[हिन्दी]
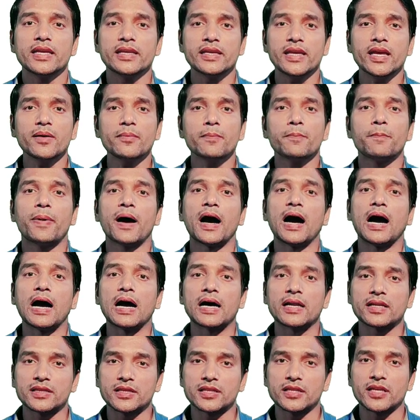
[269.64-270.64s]
यह
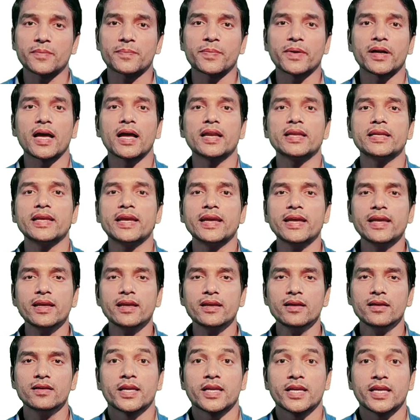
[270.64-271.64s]
भारतीय प्रणाली है
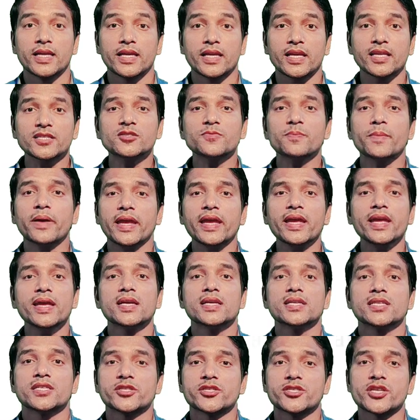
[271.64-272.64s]
इसमें
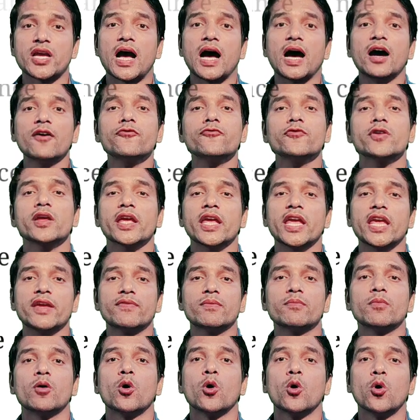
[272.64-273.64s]
शाफ्ट
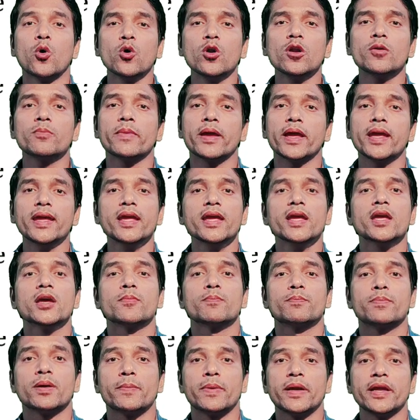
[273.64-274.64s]
एवं होल में
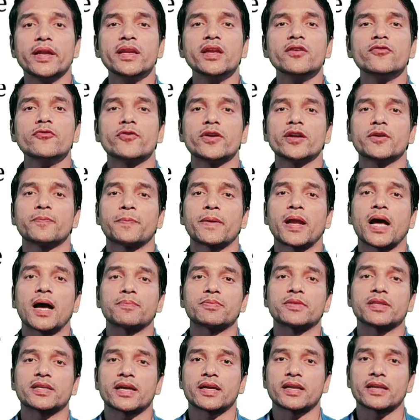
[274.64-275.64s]
विभिन्न फिट
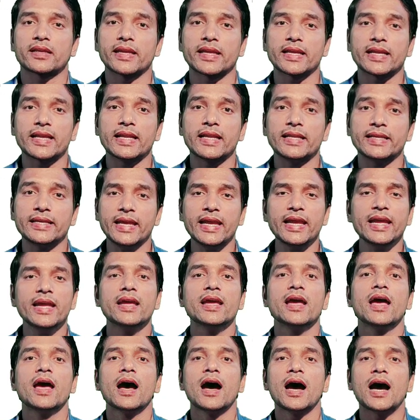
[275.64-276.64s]
प्राप्त करने के लिए
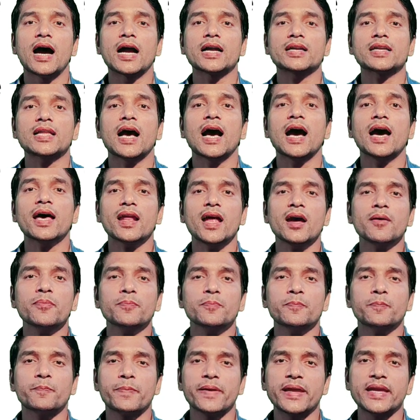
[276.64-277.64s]
18
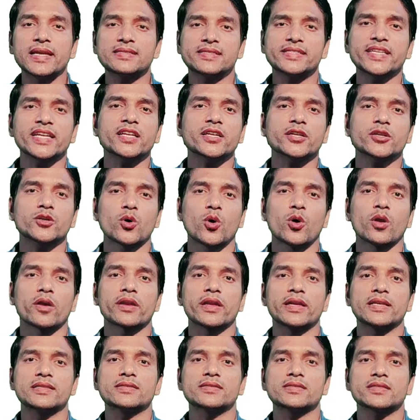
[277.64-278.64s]
बेसिक
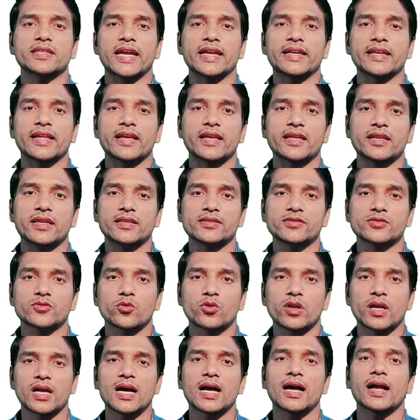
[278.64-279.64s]
टॉलरेंस कैटेगरीज
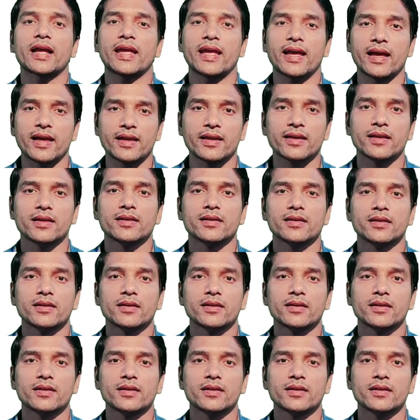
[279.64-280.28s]
को रखा गया है